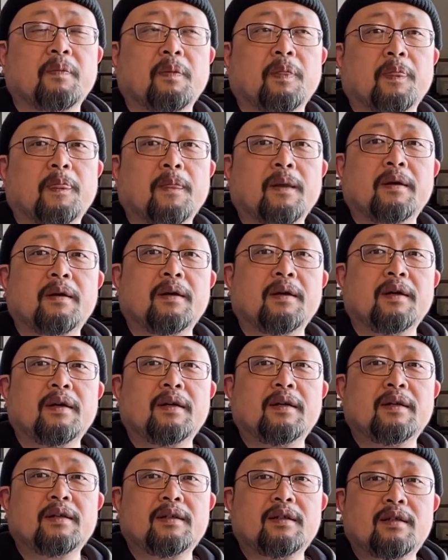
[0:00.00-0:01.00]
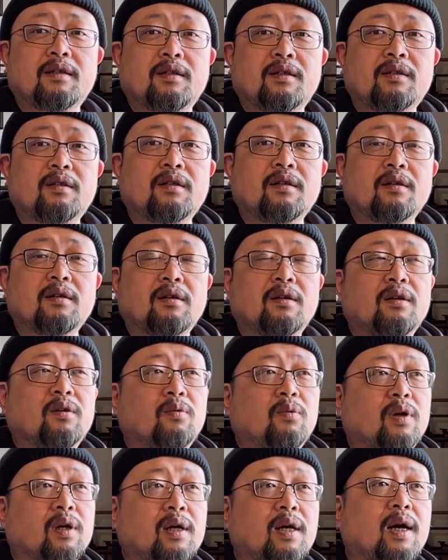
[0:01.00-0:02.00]
那只呃，
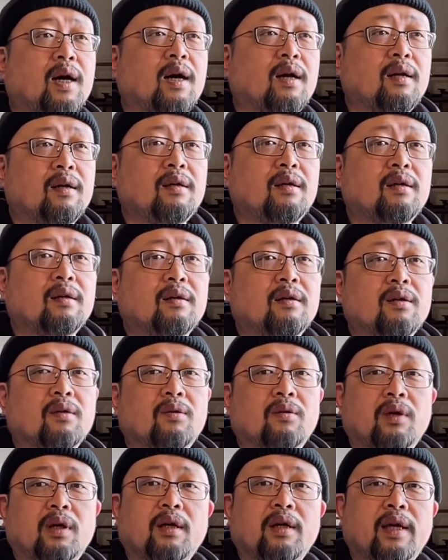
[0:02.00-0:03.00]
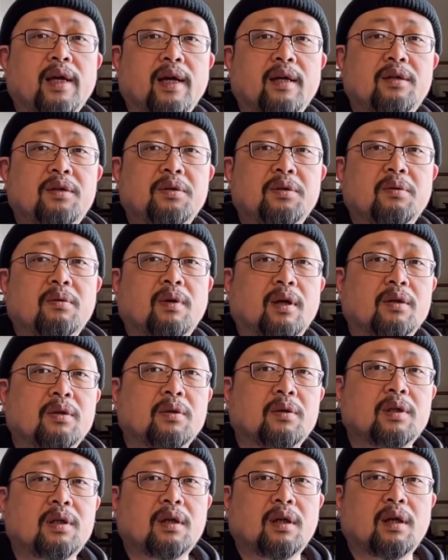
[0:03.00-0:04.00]
我看了一个有一个研究啊，
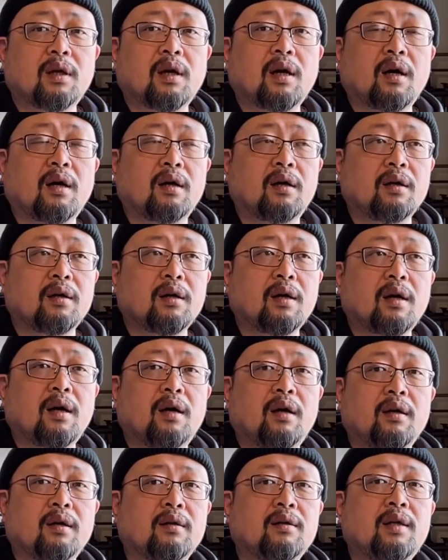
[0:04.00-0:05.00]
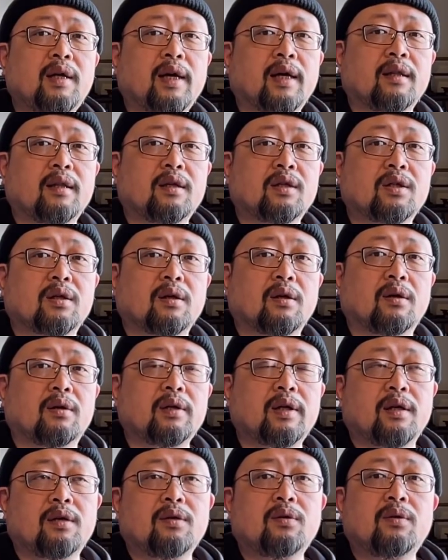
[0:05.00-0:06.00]
说是二零二零年的时候，
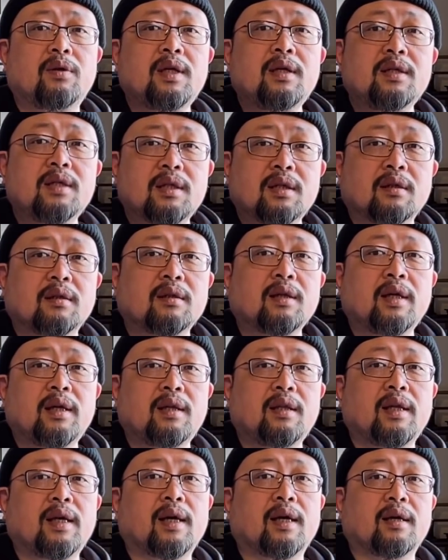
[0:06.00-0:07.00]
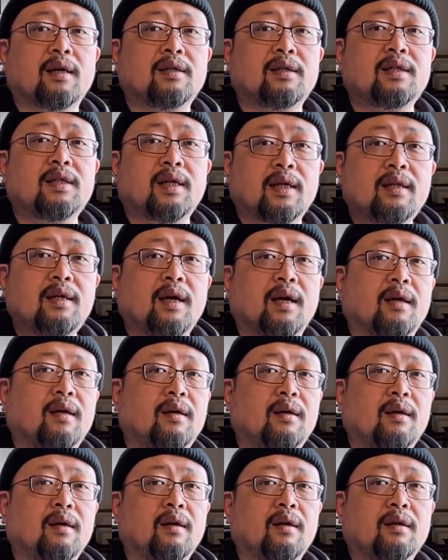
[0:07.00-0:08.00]
也就是疫情那一年前年，
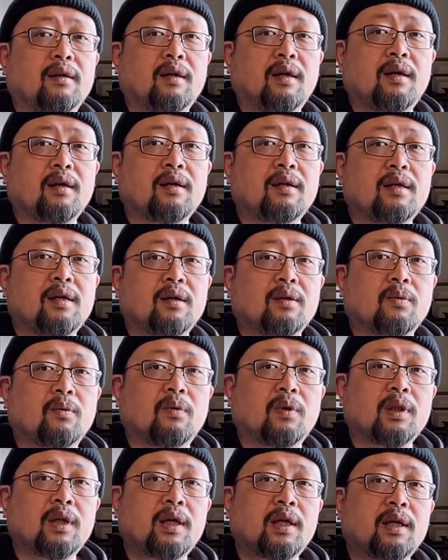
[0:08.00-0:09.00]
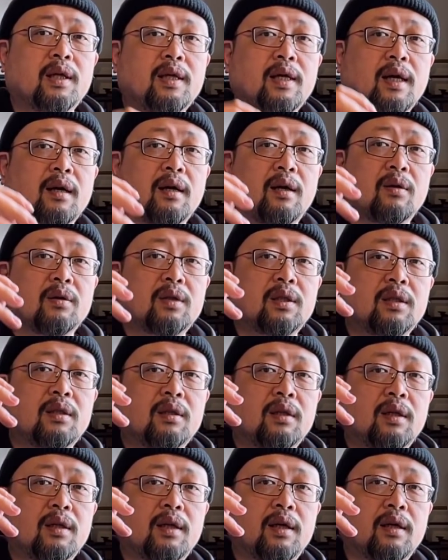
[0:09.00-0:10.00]
那个也国内的养老金
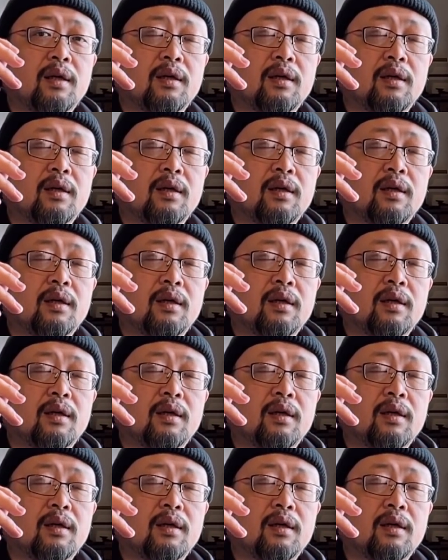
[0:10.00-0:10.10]
的那